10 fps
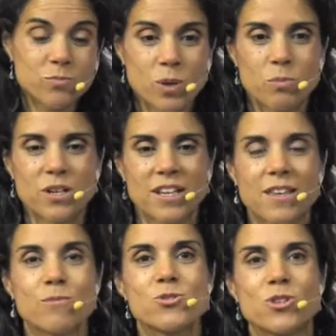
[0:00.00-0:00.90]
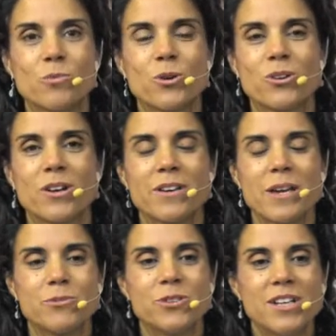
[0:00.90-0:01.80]
pues porque hacía mucho tiempo que no las
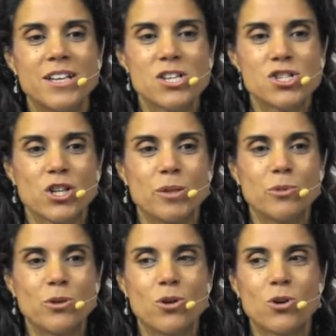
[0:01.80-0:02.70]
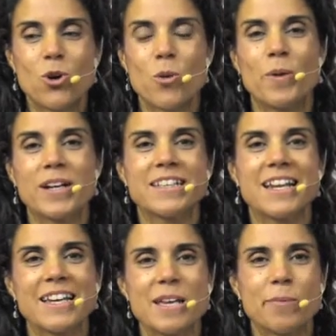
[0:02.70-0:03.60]
veíamos, solemos compartir
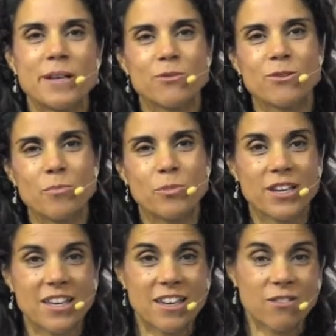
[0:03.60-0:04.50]
aquellas películas pues que,